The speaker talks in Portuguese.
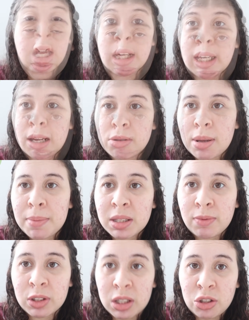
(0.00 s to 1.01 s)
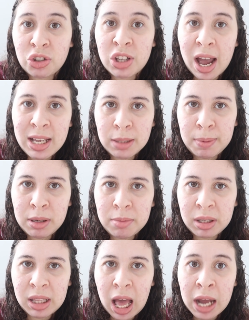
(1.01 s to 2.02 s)
Quero saber se vocês já
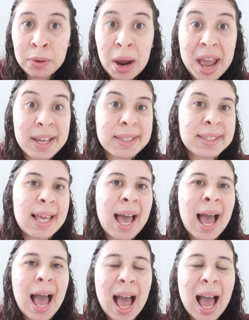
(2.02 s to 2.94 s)
experimentaram essa